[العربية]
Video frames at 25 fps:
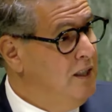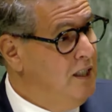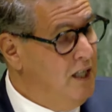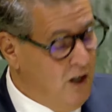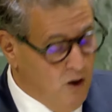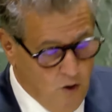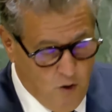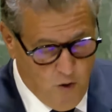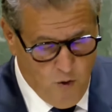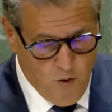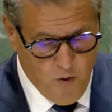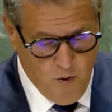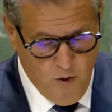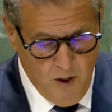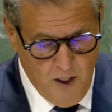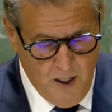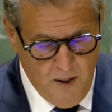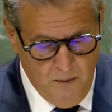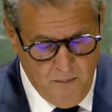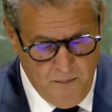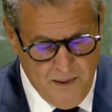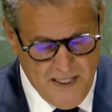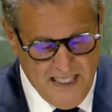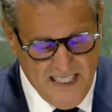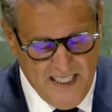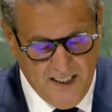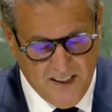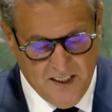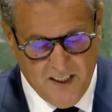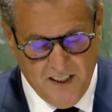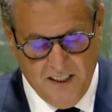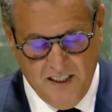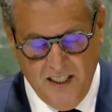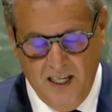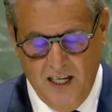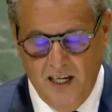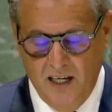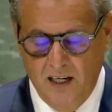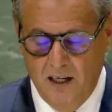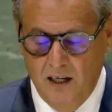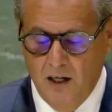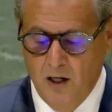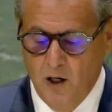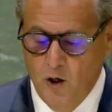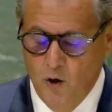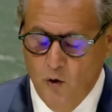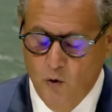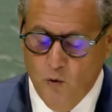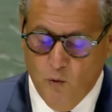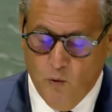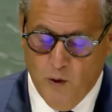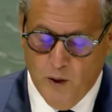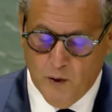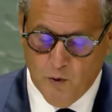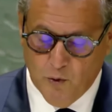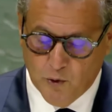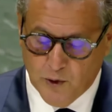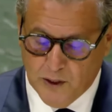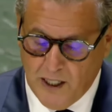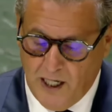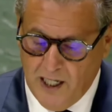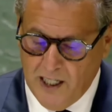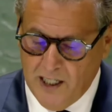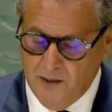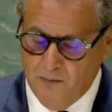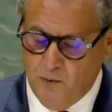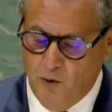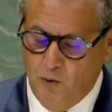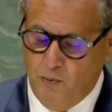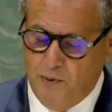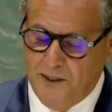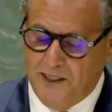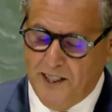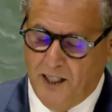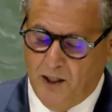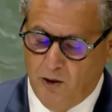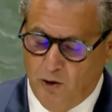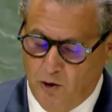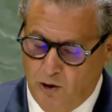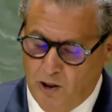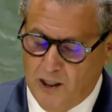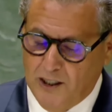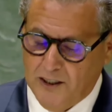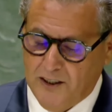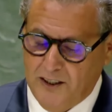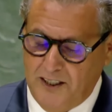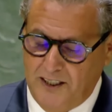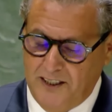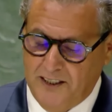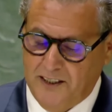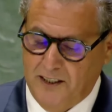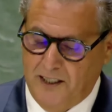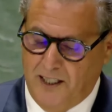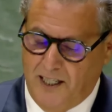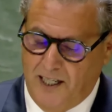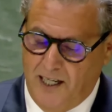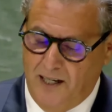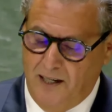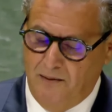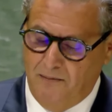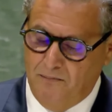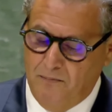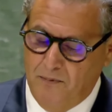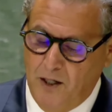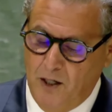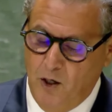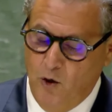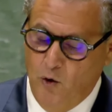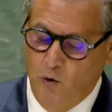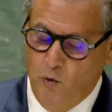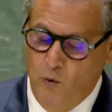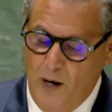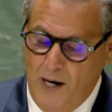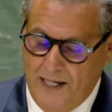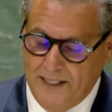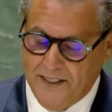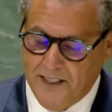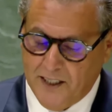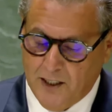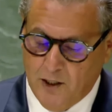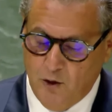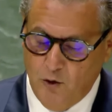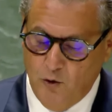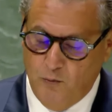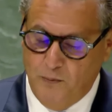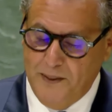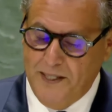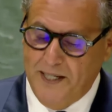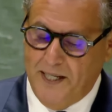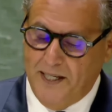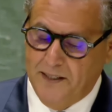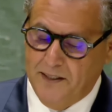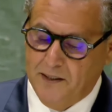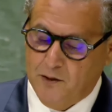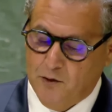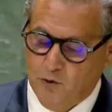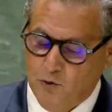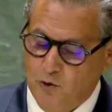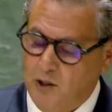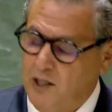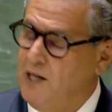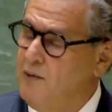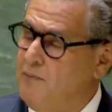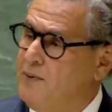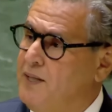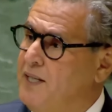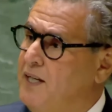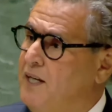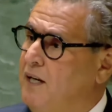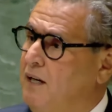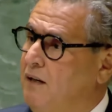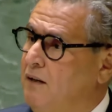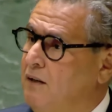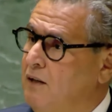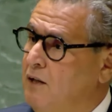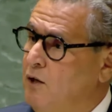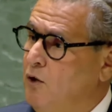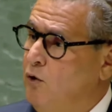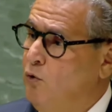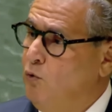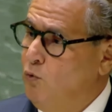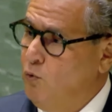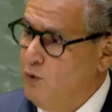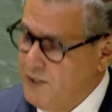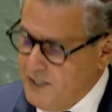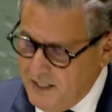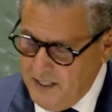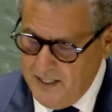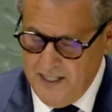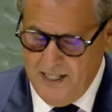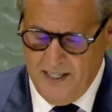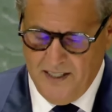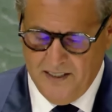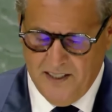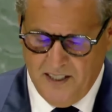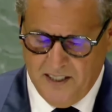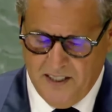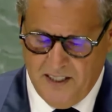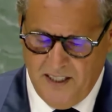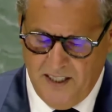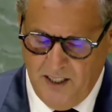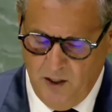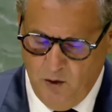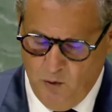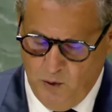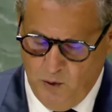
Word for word: له من اعتداء ونطالب بضرورة احترام وحدة لبنان الترابية وسيادته